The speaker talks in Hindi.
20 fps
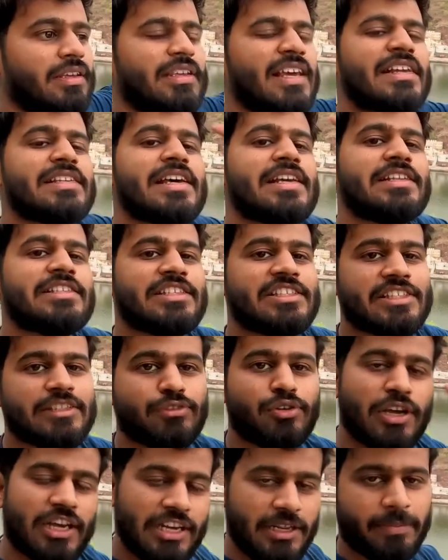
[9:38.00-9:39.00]
क्या सारी चीज़ें
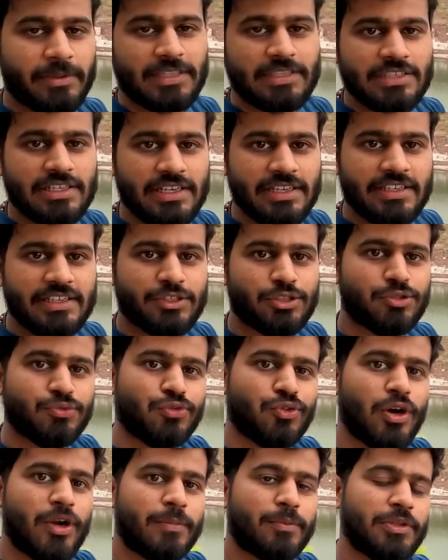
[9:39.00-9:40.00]
वो कल ही पता चलेंगी तो
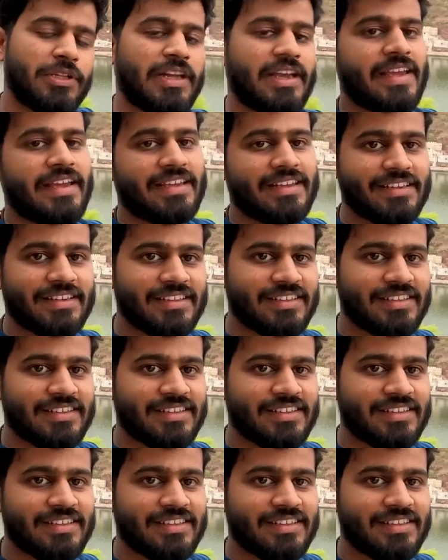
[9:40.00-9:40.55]
वो आपको दिखाएंगे ना